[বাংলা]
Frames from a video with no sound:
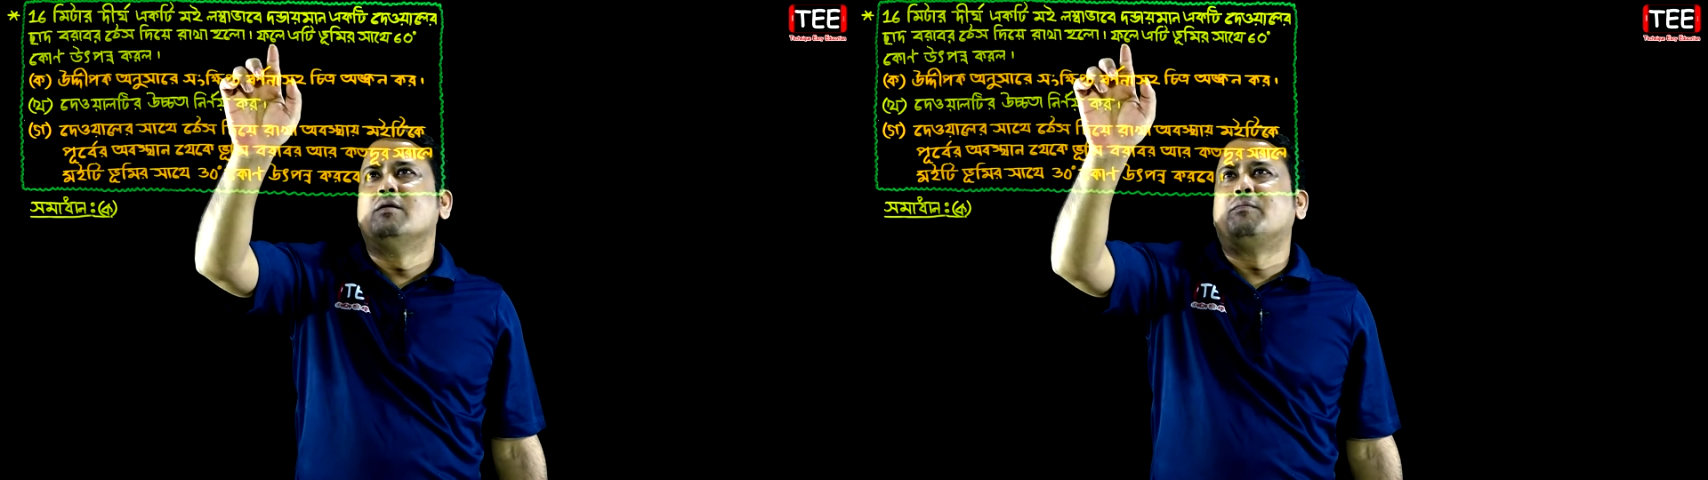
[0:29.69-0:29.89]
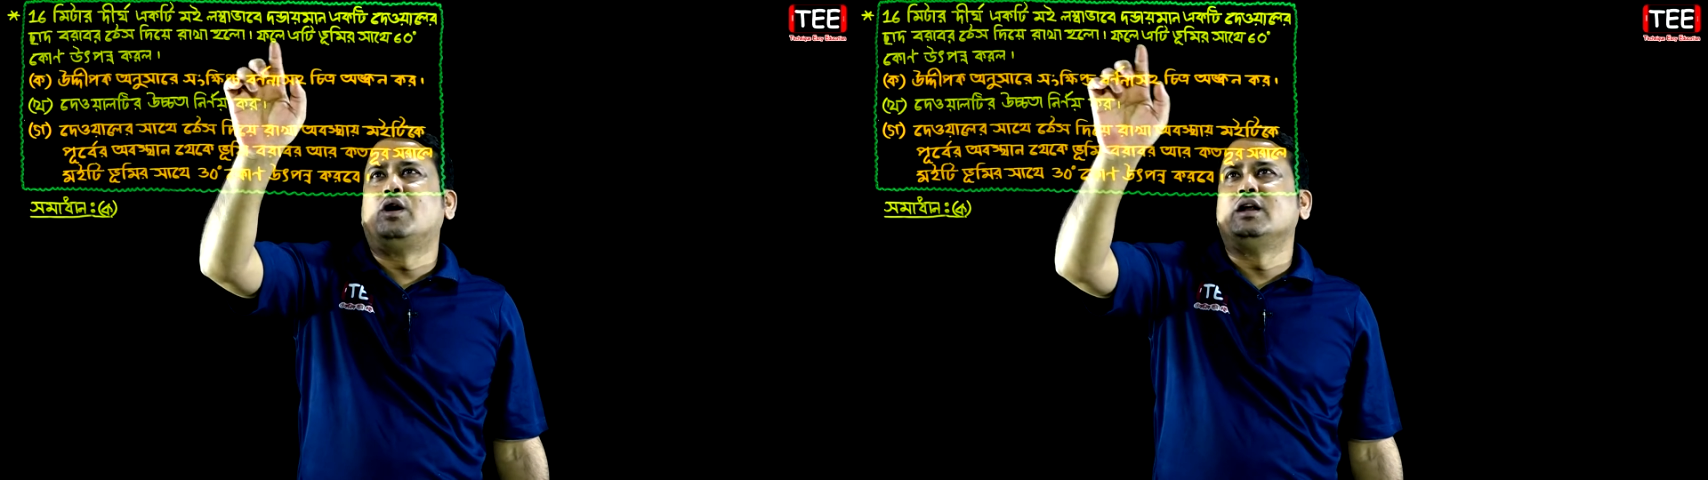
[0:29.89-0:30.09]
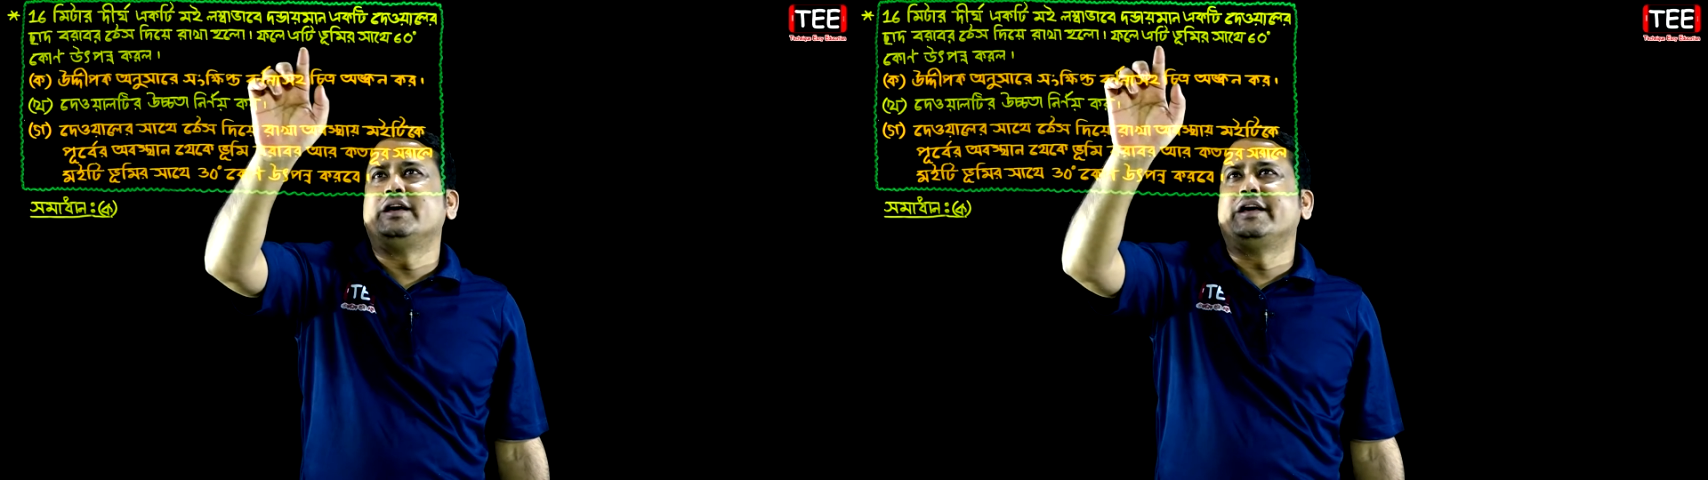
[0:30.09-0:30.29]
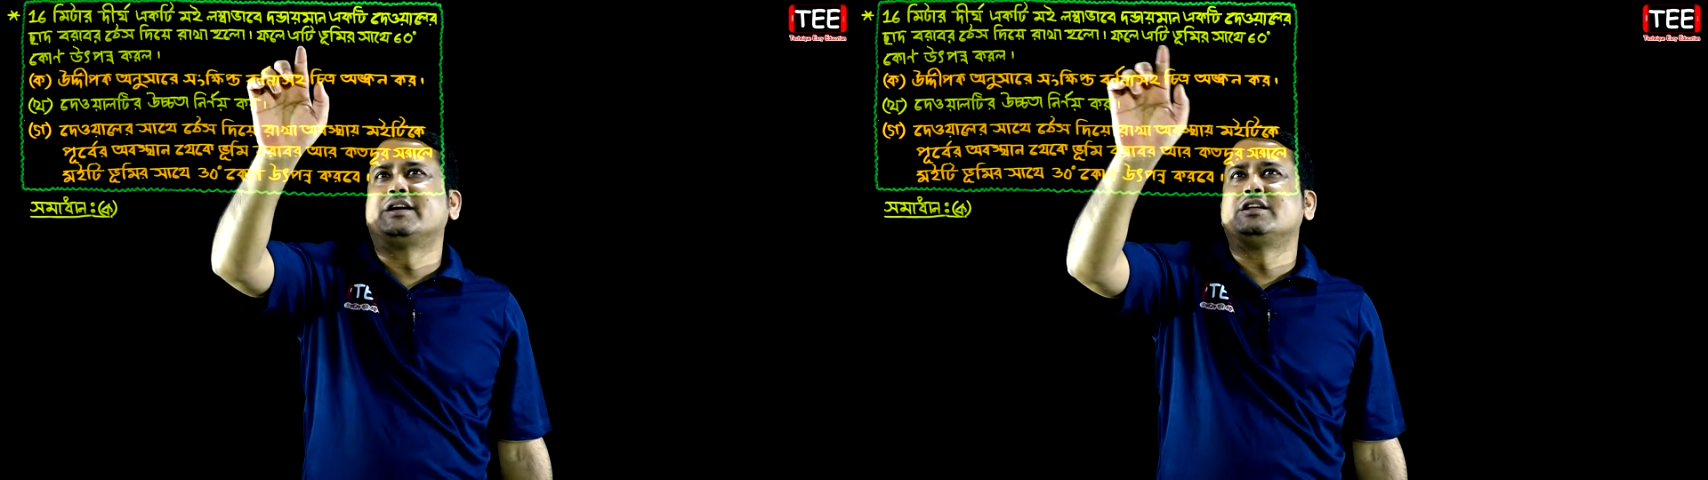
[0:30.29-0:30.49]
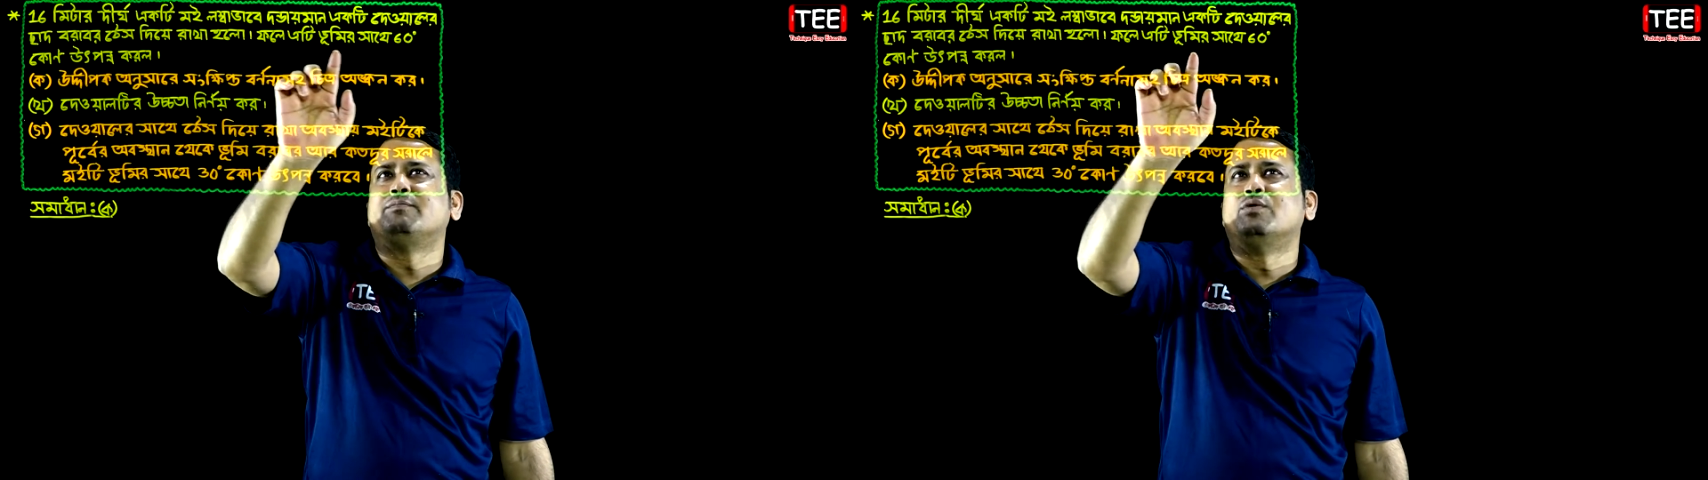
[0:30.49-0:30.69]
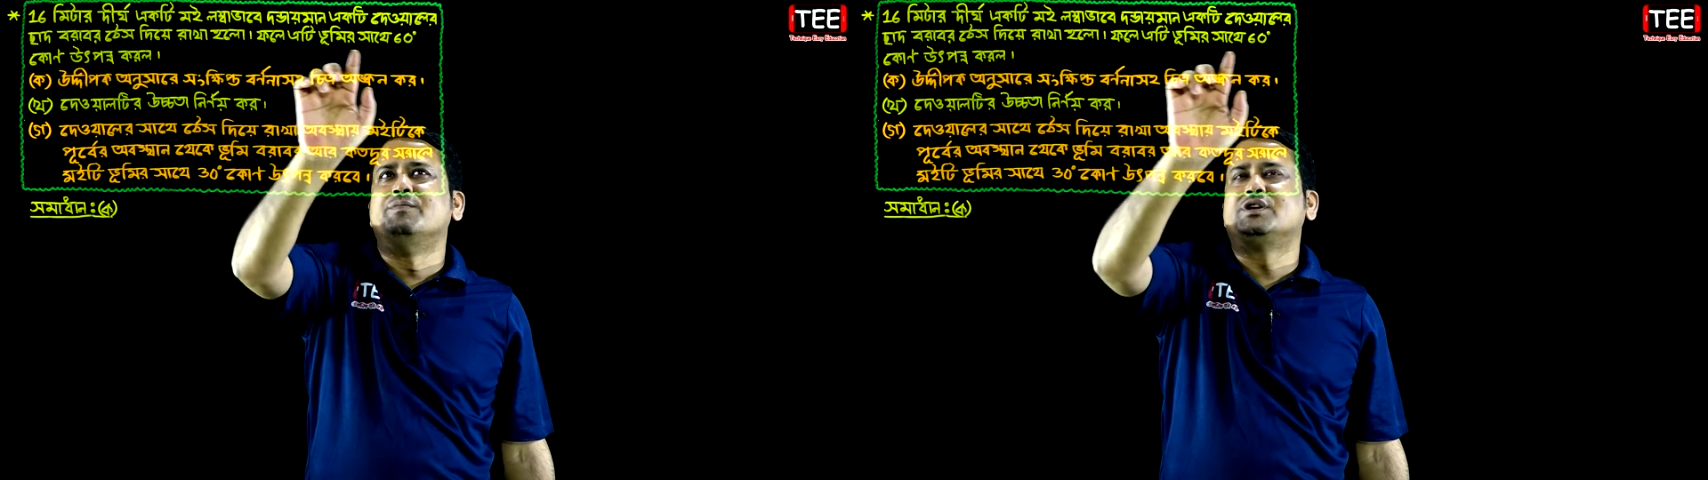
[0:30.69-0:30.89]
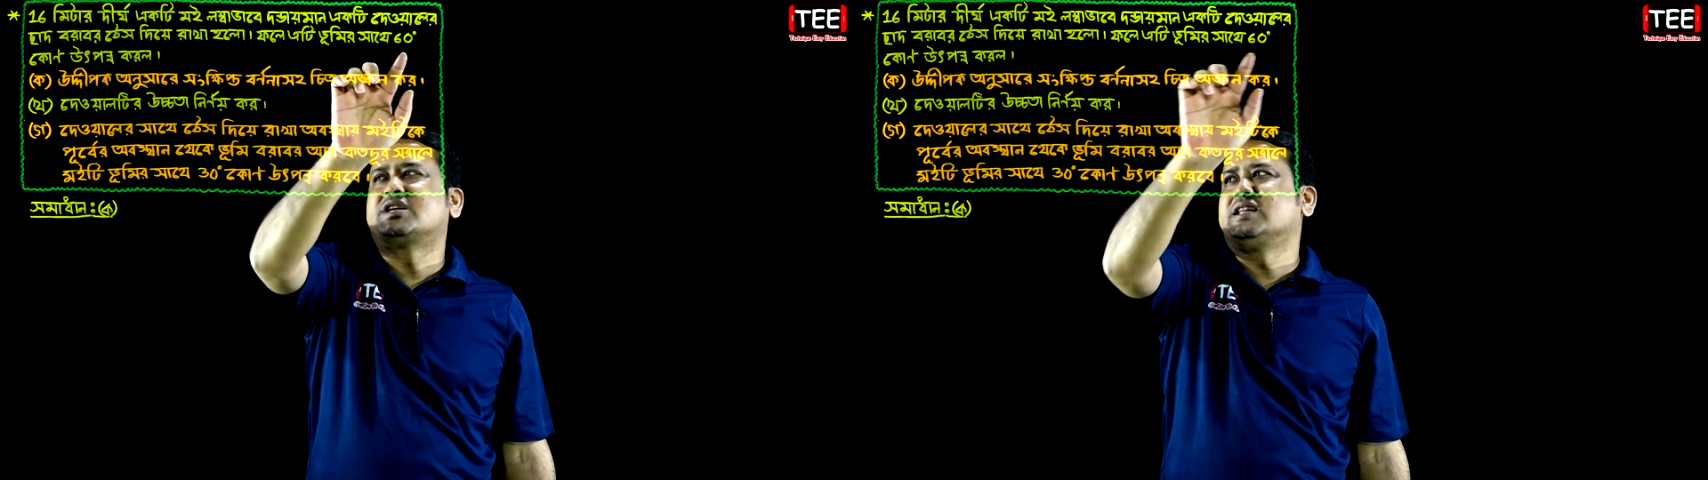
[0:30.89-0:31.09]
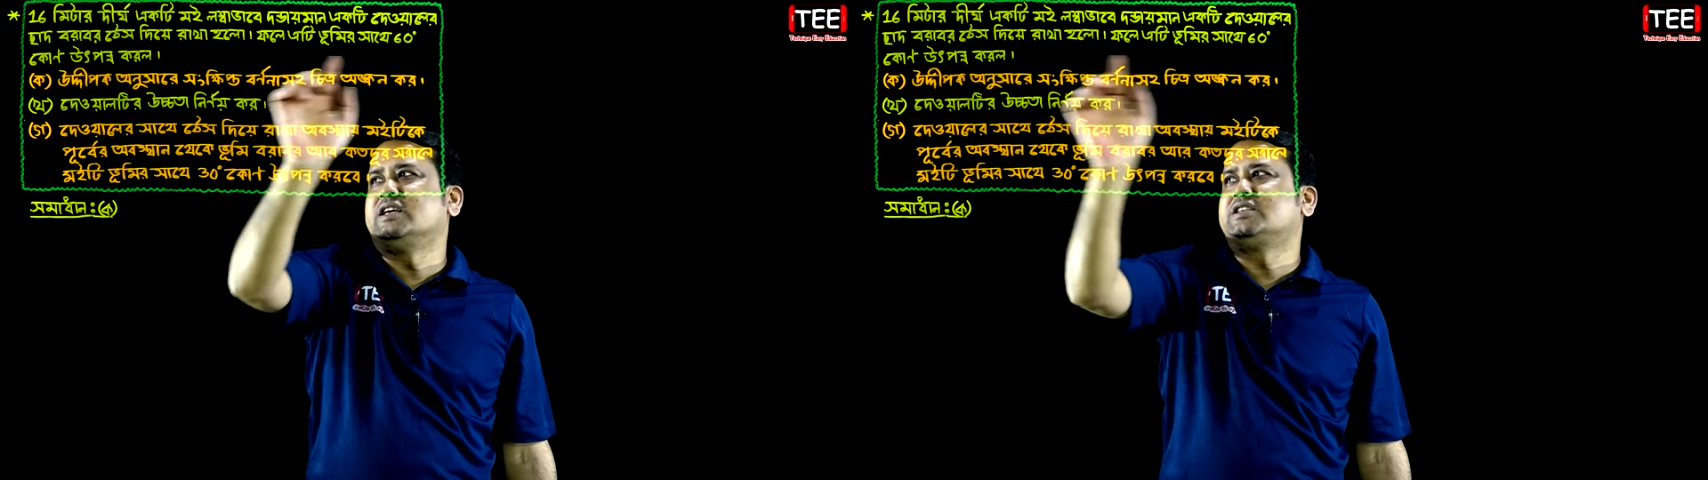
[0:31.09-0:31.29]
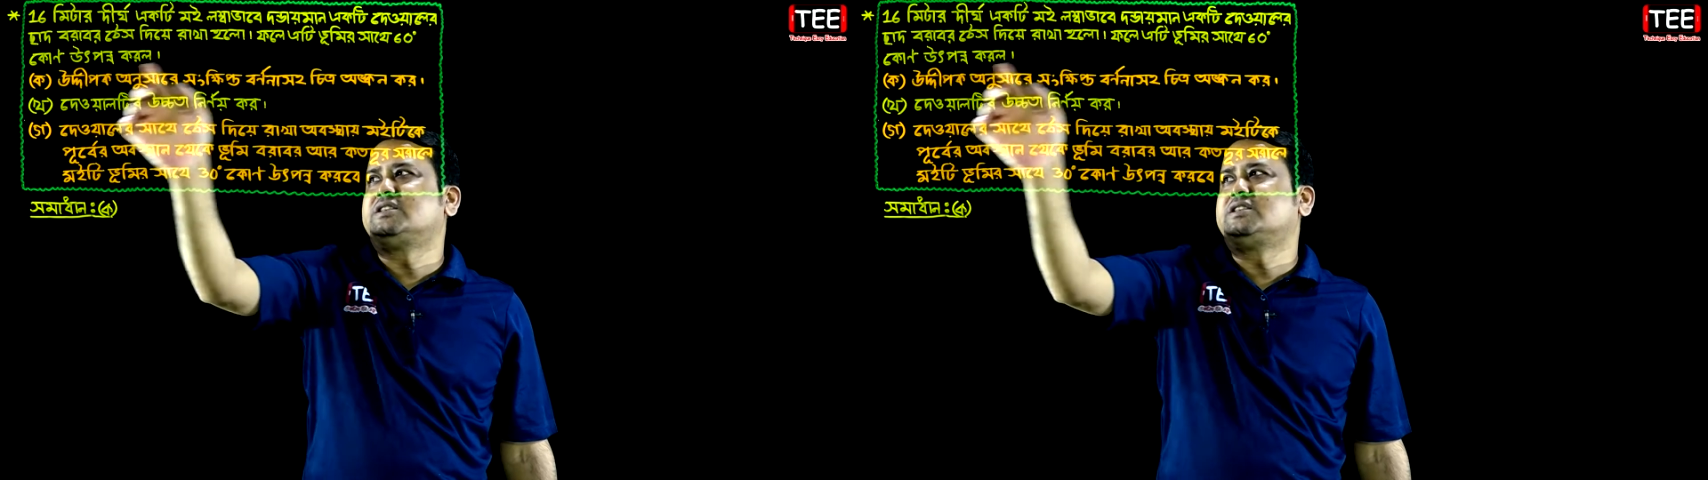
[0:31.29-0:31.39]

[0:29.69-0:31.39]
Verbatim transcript: ফলে এটি ভূমির সাথে